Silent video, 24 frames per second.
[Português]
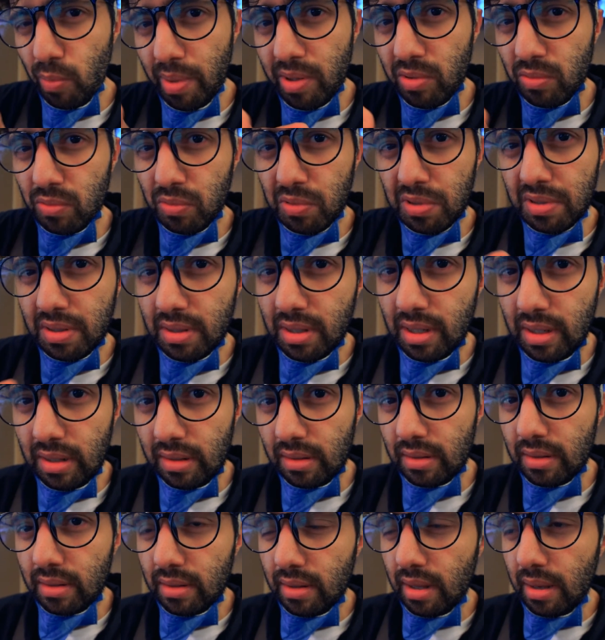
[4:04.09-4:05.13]
menos uns
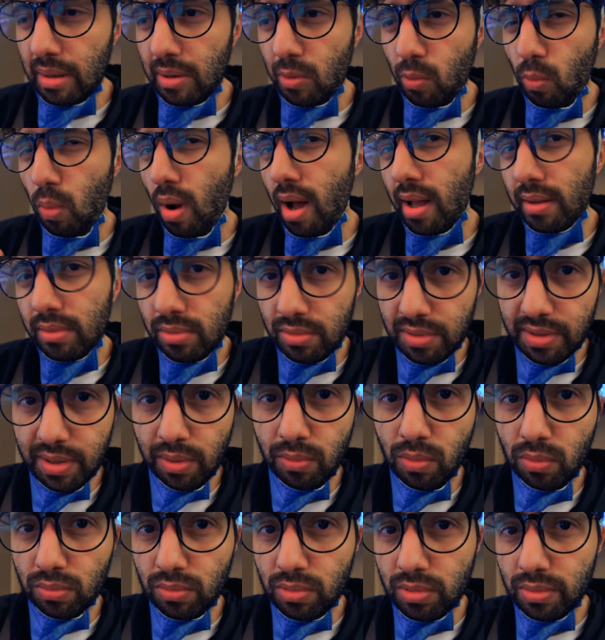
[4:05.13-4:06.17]
34
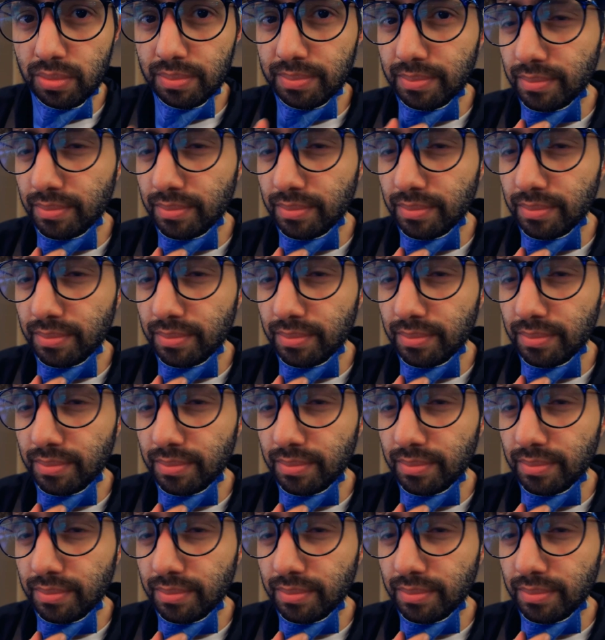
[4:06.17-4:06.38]
segundos.